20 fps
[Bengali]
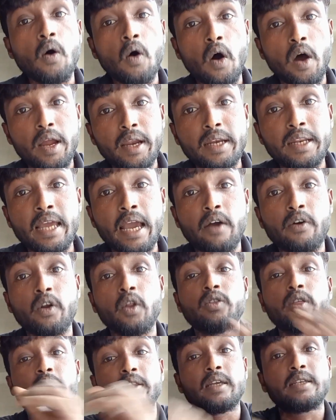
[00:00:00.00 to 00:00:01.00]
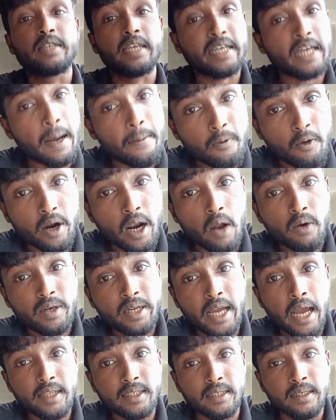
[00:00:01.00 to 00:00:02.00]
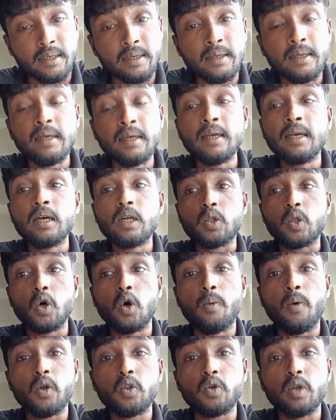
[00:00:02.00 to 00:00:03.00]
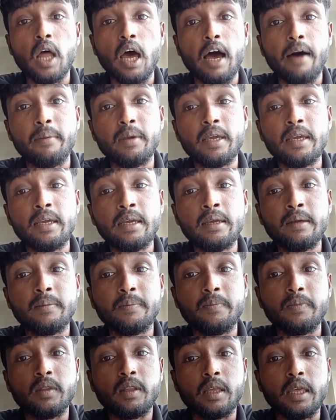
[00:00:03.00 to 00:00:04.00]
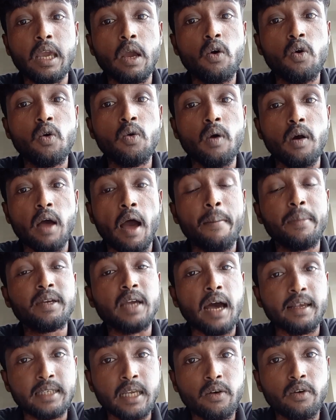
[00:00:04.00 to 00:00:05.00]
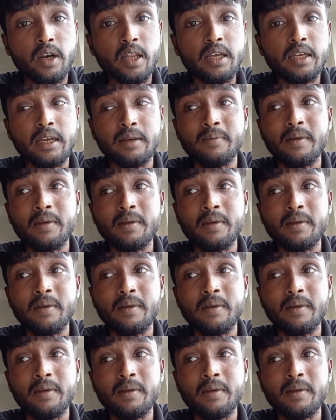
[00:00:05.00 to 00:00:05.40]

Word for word: হয়নি এখনও শেষে চেক আপ করাও ঠিক আছে তো বন্ধুরা আমি কেউ আমি আশা করি